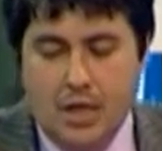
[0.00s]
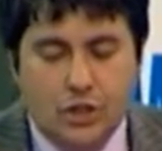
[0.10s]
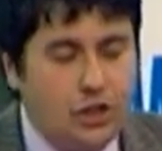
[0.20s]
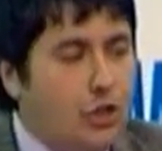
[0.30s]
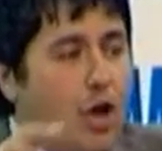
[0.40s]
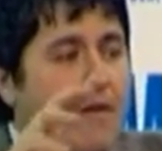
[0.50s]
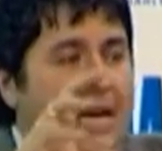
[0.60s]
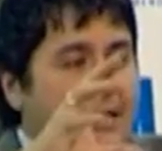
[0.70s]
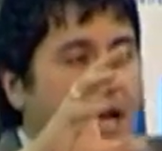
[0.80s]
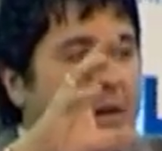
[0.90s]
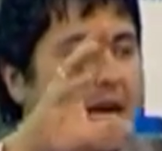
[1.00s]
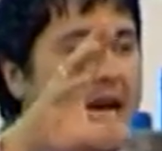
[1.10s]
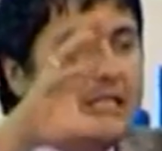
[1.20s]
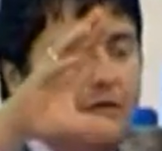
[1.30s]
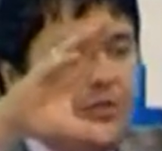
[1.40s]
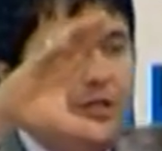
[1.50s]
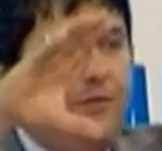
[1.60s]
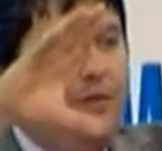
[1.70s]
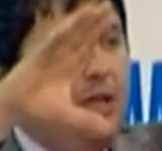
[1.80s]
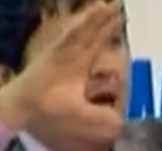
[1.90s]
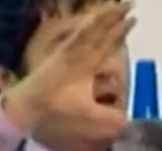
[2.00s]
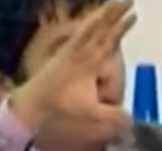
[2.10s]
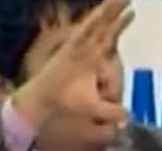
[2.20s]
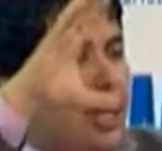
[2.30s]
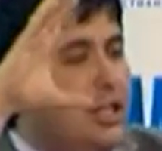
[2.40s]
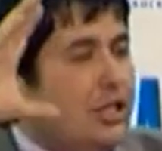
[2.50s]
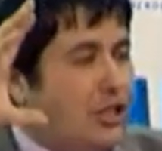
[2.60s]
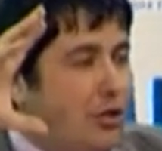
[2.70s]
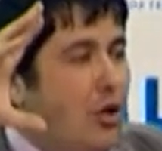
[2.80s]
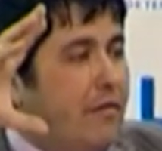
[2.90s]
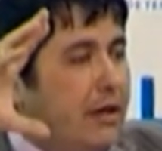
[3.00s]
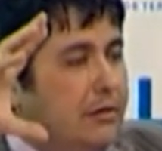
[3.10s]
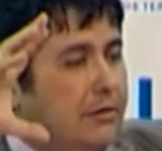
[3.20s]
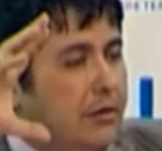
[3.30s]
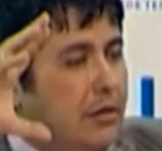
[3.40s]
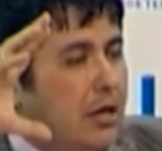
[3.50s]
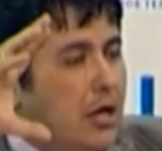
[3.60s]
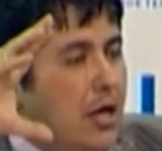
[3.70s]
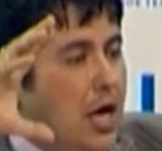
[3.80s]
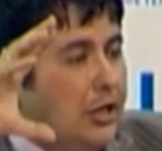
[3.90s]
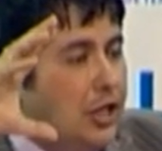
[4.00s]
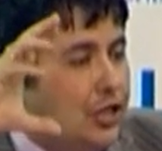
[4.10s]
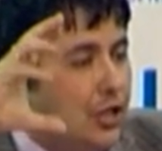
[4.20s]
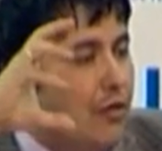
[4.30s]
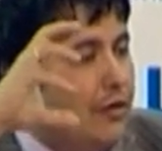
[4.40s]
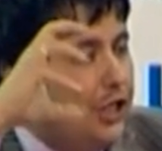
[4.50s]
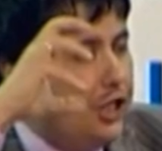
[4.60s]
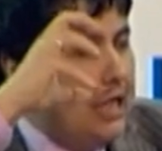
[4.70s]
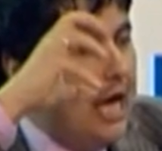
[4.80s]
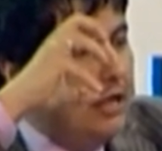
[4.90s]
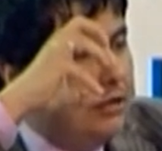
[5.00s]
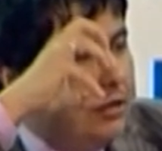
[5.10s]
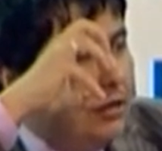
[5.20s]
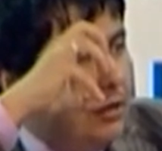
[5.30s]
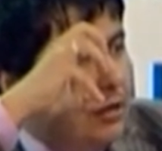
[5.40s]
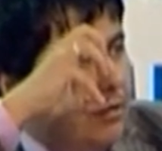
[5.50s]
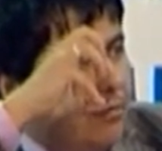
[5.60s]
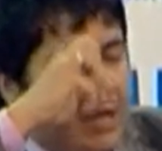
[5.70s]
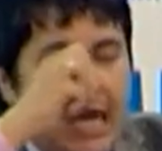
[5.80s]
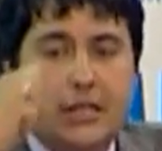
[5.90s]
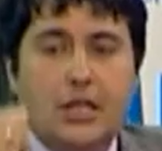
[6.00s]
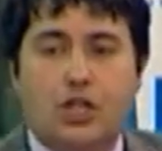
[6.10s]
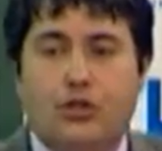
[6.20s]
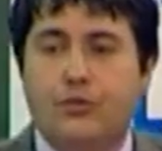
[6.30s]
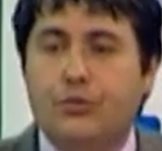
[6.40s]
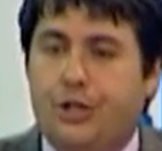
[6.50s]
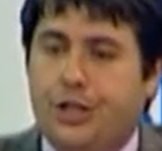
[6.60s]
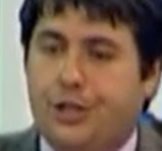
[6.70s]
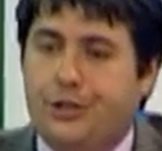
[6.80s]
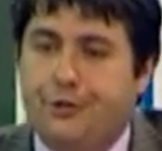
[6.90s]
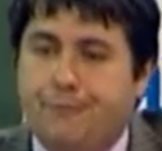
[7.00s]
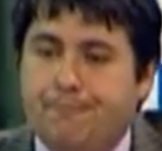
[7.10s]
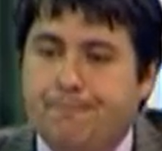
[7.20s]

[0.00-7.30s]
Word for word: Слово, когда мы оказываемся в окружении слова, это слово начинает менять нашу внутренность.